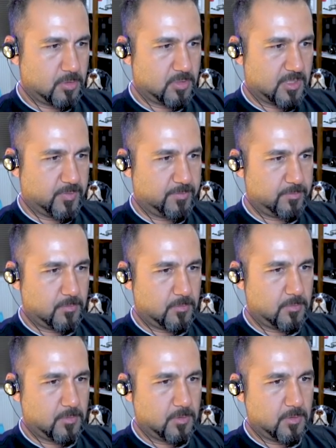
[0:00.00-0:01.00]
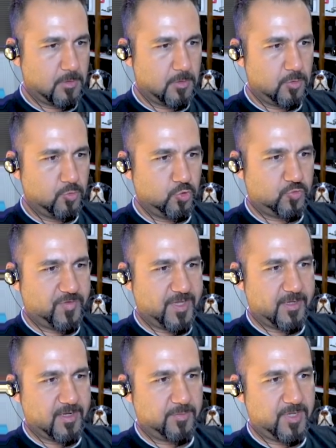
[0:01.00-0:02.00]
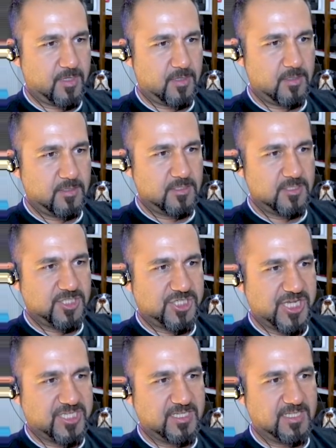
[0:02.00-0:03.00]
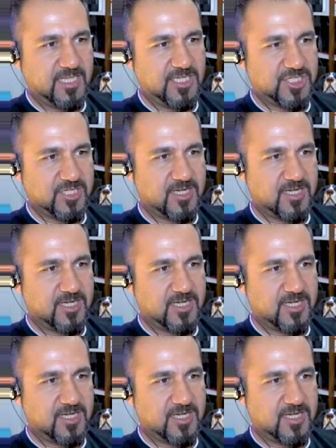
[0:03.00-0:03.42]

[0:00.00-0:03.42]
Tamam. Birinci kim? Lütfen araba Lan, lan, lan, şekil lan, değiştir